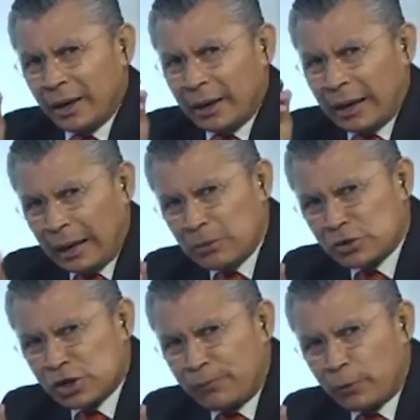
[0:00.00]

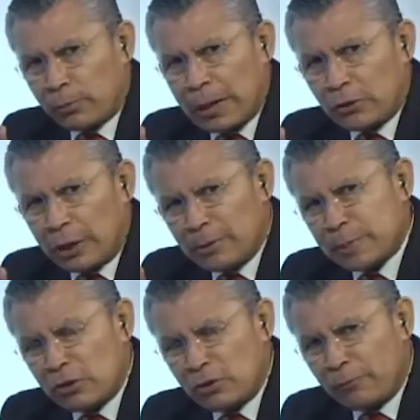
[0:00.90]
Hemos informado, hemos
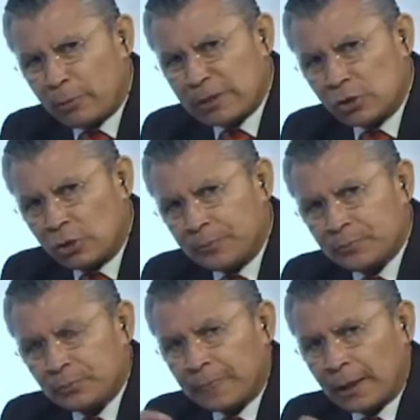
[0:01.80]
pedido información
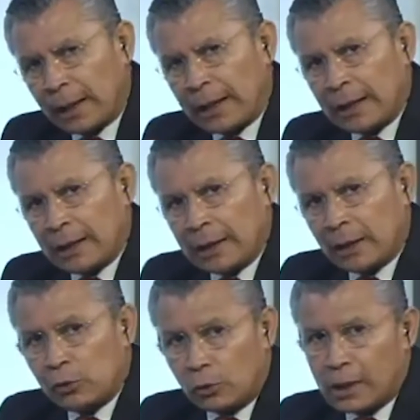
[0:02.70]
a
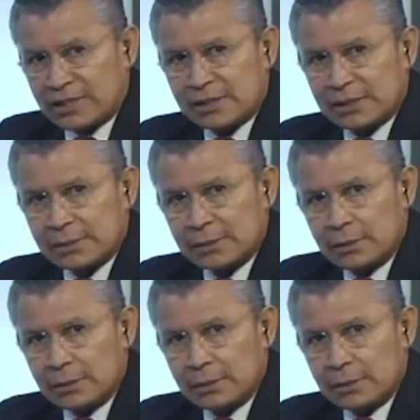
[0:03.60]
grúas